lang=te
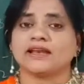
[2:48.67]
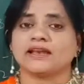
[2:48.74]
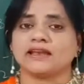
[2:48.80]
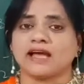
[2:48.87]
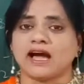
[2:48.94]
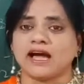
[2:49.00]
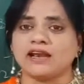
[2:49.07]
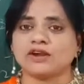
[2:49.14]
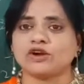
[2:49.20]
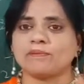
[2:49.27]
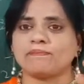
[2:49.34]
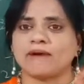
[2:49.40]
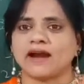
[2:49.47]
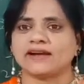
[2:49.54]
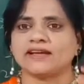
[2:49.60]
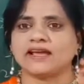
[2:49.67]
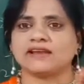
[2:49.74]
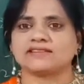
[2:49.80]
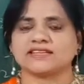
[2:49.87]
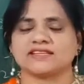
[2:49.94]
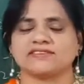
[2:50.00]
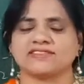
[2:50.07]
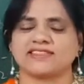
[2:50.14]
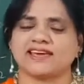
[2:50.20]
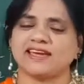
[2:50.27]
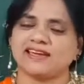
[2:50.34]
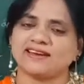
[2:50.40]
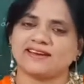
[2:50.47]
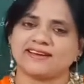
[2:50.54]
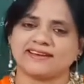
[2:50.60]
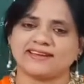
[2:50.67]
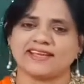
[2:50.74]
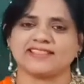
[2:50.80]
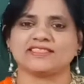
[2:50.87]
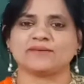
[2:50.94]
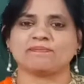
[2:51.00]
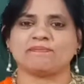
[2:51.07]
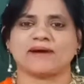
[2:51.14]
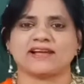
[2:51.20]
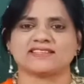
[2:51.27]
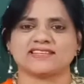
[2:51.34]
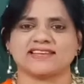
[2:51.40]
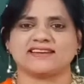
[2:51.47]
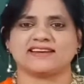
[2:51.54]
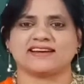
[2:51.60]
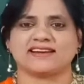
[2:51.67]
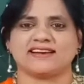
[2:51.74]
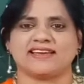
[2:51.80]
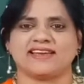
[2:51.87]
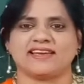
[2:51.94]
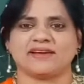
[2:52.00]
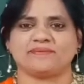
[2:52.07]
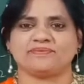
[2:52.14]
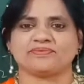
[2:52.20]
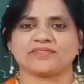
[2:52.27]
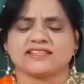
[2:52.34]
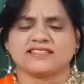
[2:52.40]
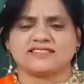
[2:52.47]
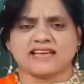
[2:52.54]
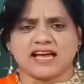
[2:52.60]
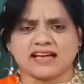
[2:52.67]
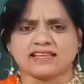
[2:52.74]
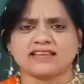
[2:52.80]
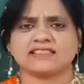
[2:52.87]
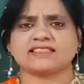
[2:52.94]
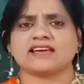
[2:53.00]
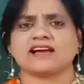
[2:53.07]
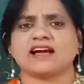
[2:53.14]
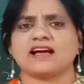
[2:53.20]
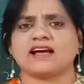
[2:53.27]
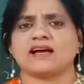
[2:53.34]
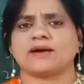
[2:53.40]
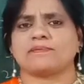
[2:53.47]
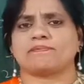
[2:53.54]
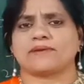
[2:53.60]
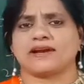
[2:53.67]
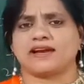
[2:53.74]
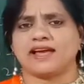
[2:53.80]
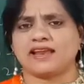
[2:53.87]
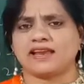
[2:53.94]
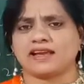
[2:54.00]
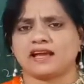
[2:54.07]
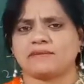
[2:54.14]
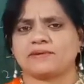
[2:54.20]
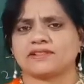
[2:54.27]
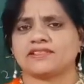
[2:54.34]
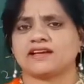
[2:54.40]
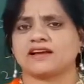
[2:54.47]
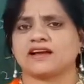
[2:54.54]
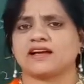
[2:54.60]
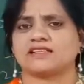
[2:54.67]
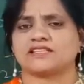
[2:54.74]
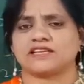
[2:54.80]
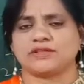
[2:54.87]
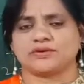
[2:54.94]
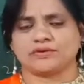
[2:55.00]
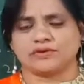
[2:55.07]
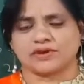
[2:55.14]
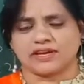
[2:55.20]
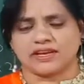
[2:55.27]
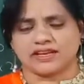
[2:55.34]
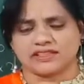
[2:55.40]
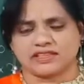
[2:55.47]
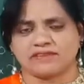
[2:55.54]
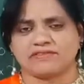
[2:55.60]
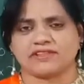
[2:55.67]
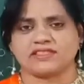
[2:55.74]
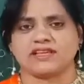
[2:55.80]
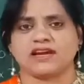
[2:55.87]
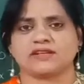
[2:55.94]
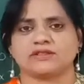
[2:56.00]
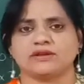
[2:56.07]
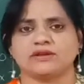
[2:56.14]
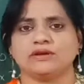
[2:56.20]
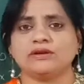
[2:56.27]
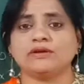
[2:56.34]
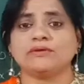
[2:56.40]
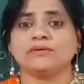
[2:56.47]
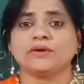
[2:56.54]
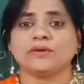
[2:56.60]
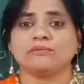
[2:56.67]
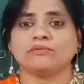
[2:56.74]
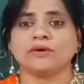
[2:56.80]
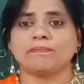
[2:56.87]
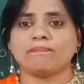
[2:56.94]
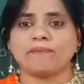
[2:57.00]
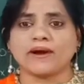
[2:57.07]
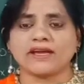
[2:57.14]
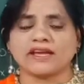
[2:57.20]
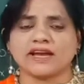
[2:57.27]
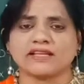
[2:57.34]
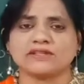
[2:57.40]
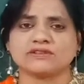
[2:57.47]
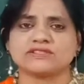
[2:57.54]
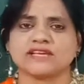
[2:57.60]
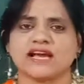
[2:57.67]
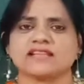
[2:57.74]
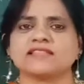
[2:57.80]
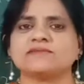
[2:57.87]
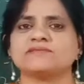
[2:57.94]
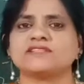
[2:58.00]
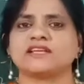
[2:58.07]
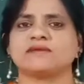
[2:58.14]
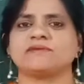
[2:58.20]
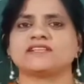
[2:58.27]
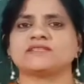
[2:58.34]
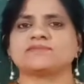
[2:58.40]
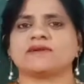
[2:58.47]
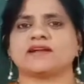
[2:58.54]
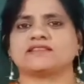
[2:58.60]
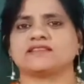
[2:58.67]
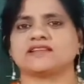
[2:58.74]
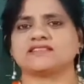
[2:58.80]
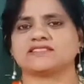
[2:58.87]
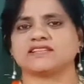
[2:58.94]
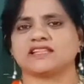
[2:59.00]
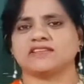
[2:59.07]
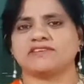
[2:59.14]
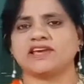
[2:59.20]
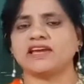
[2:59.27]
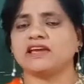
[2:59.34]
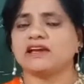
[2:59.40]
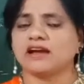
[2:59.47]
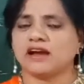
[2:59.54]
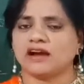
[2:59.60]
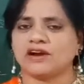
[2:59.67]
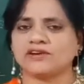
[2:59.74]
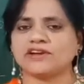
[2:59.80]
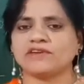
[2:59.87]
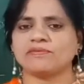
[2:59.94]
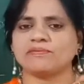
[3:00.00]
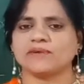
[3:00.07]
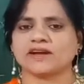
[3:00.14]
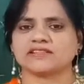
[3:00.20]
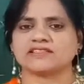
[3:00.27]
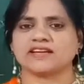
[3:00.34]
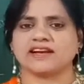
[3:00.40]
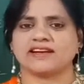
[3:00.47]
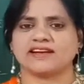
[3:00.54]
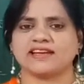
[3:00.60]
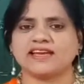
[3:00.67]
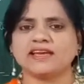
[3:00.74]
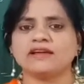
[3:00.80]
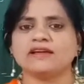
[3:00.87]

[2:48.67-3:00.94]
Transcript: నాలుగు పాఠాలు చదివితే టెన్త్ పాస్ అయినట్లే జాగ్రత్తగా ప్రణాళికాబద్ధంగా చదువుకోగలిగితే విద్యార్థులు ముప్పై ఐదు శాతం సిలబస్ మాత్రం చదివి అవుట్ ఆఫ్ మార్క్స్ అంటే